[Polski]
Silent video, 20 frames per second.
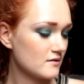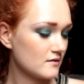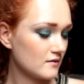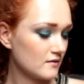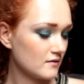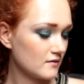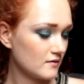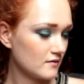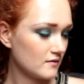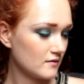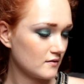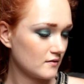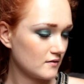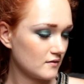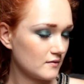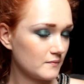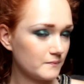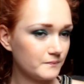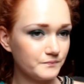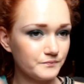
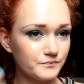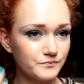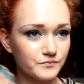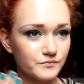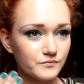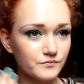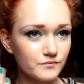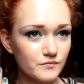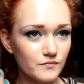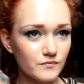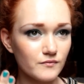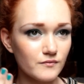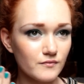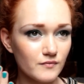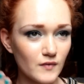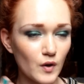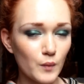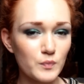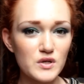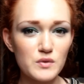E,
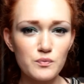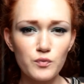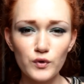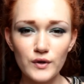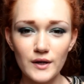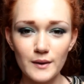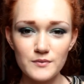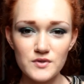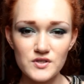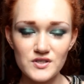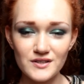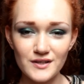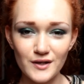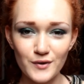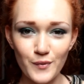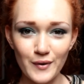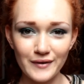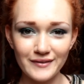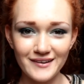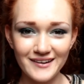no przed pudrem to się
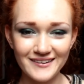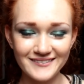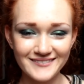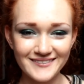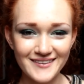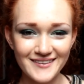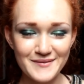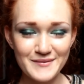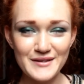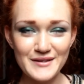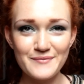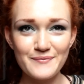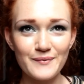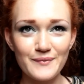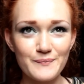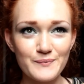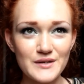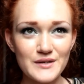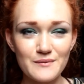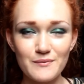zakłada. Tak przed,
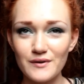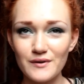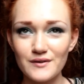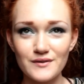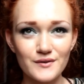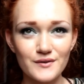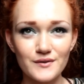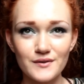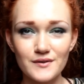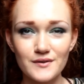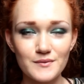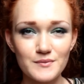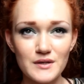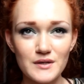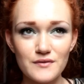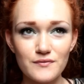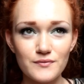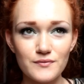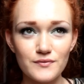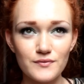przed, pod, e,
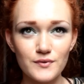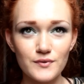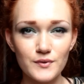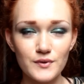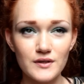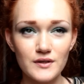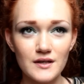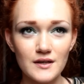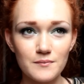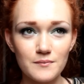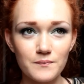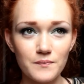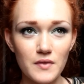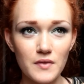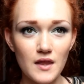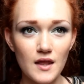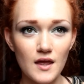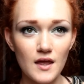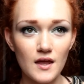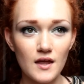przed fluidem.
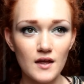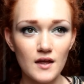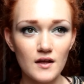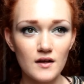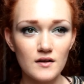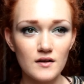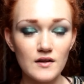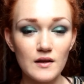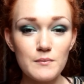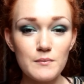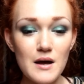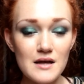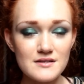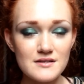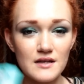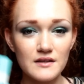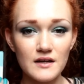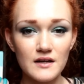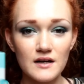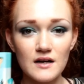Ta
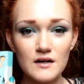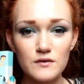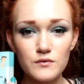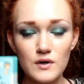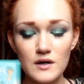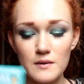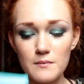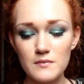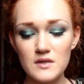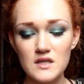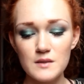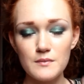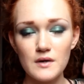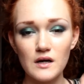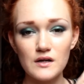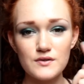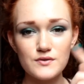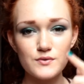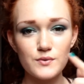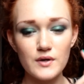baza, taka, która
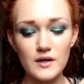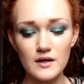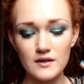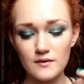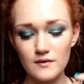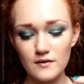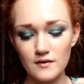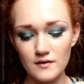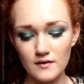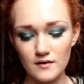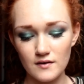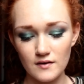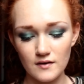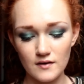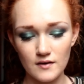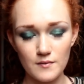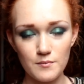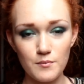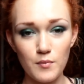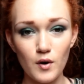minimalizuje
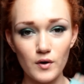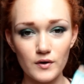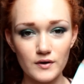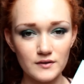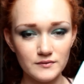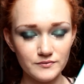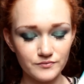e, pory.